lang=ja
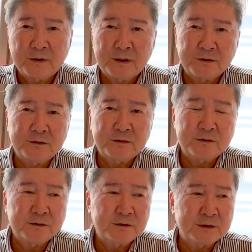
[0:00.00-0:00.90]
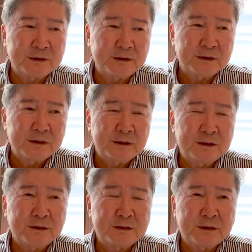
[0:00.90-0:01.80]
あの、要するに、
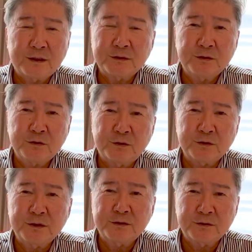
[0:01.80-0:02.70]
えー、生活費を補填